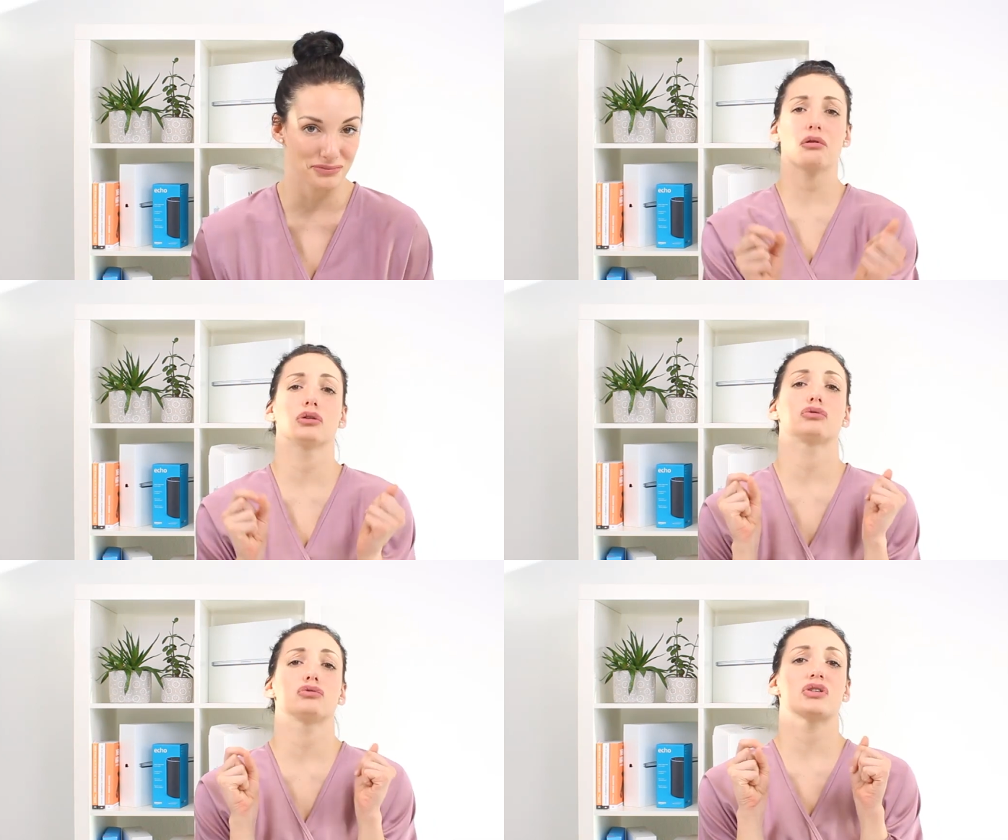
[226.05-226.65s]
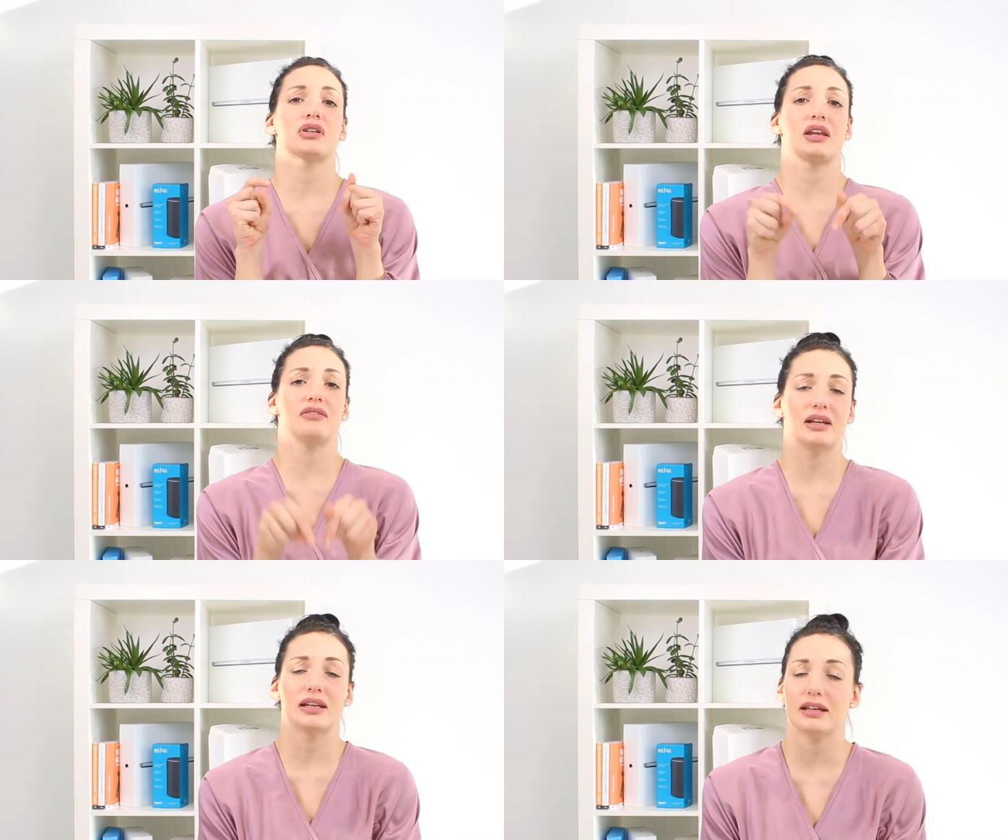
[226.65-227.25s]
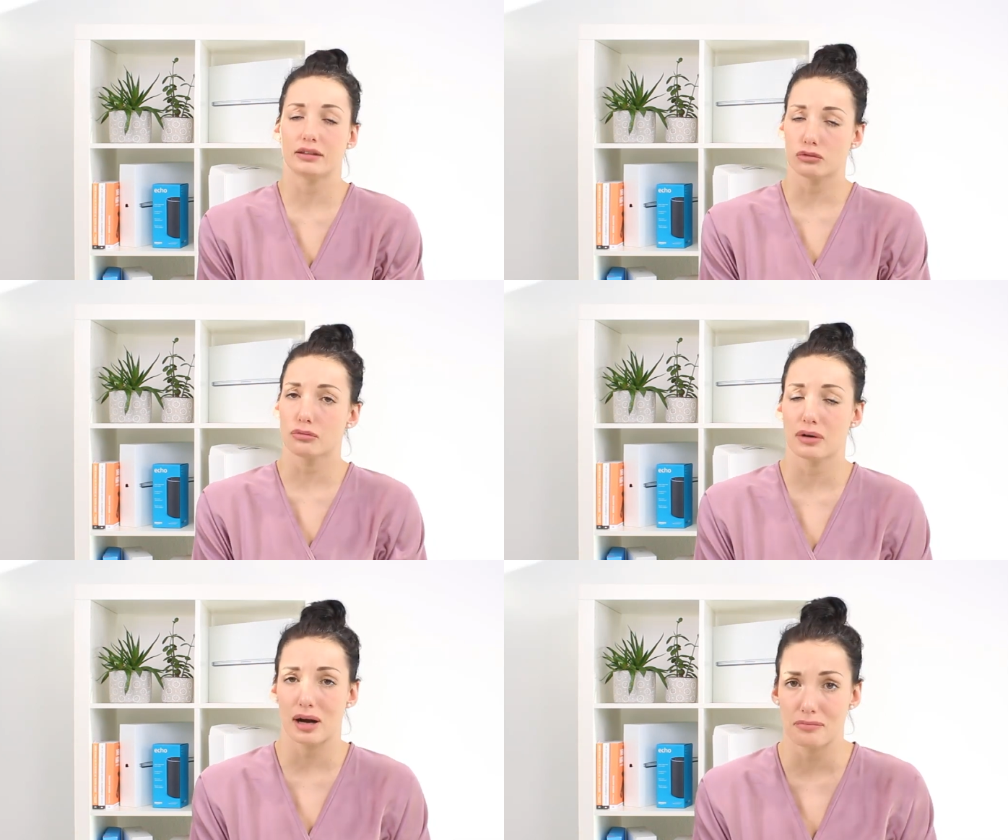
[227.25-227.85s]
Quando tu iscrivi il cliente al tuo
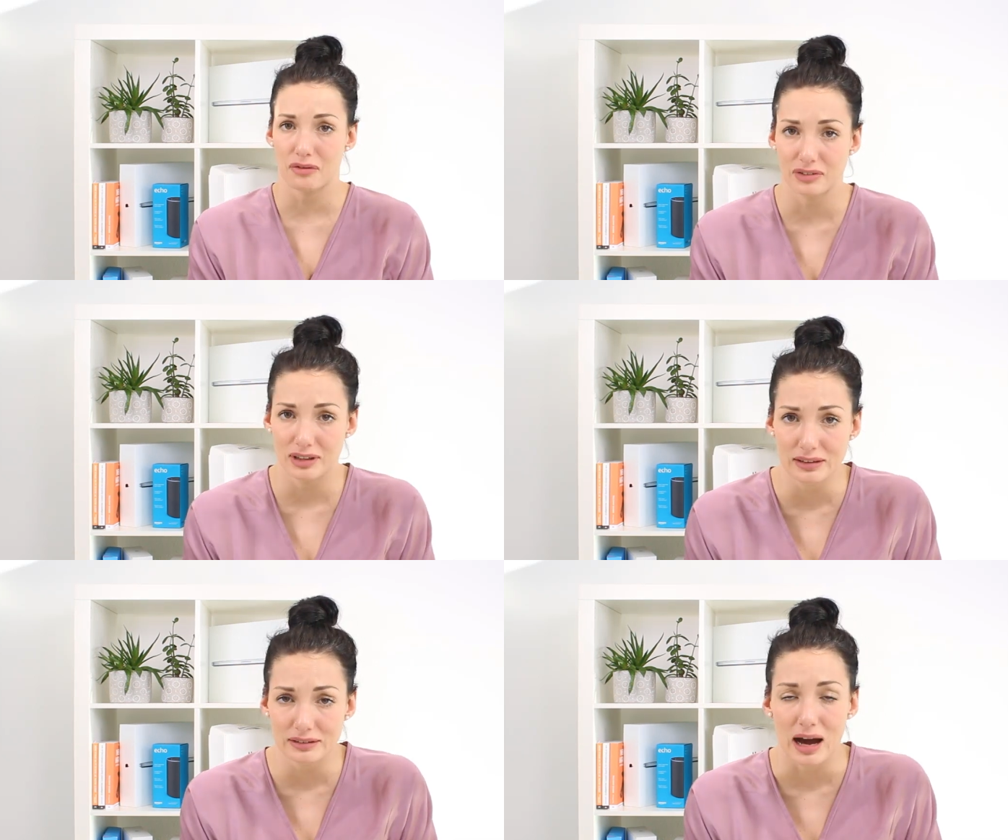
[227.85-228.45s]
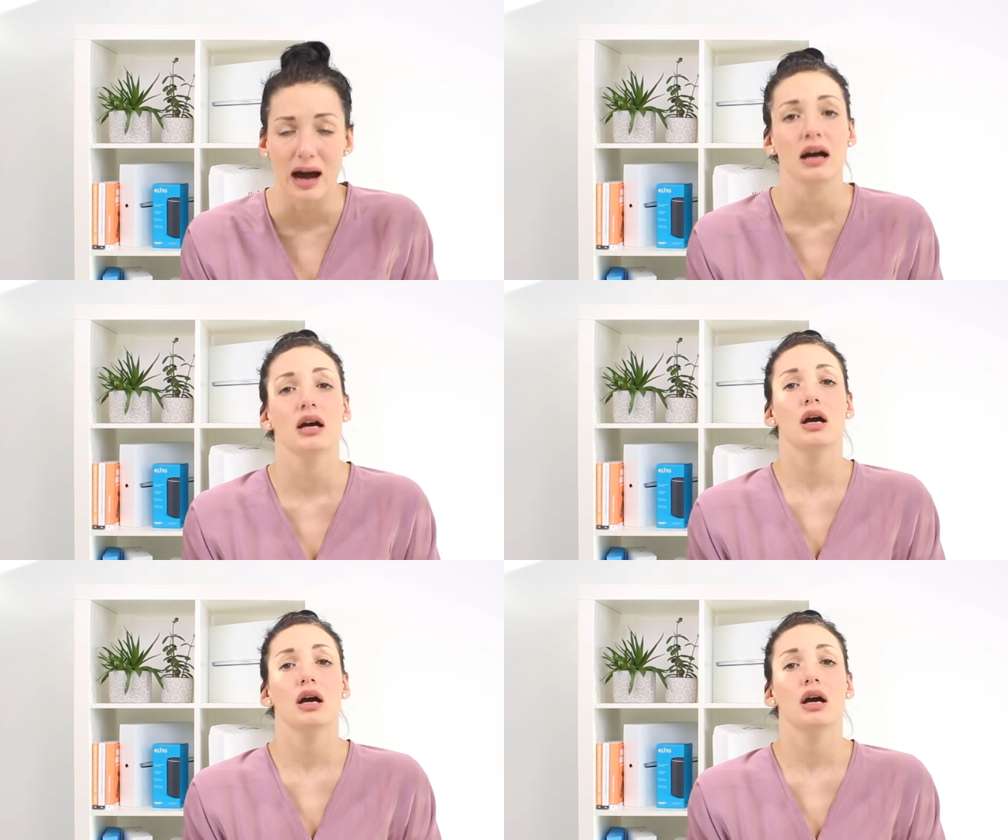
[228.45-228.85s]
programma fedeltà,